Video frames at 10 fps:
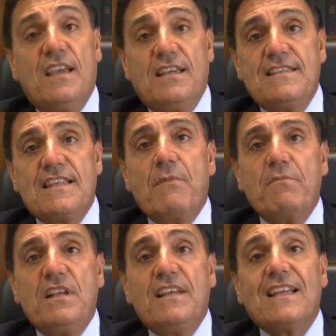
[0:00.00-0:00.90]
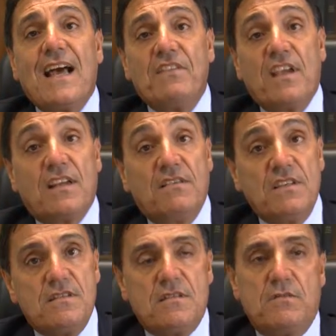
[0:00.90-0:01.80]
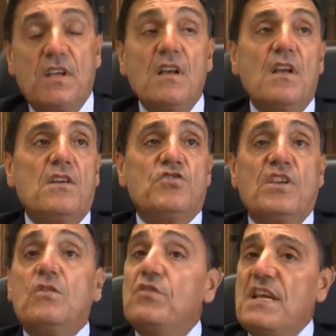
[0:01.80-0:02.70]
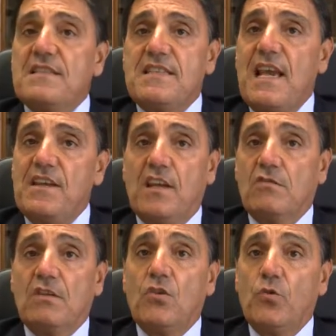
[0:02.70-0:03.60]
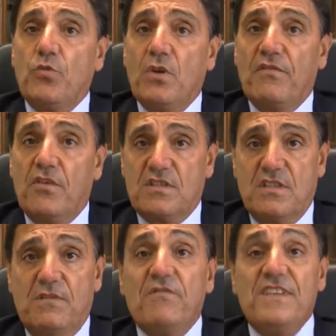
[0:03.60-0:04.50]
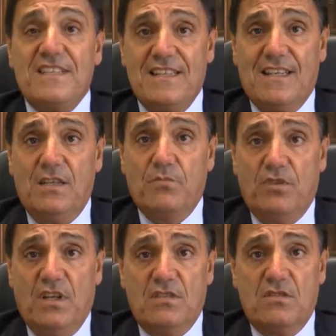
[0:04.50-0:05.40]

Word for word: i disabili gravi e gravissimi, genitori anziani che non hanno più la forza di, fisica di poterli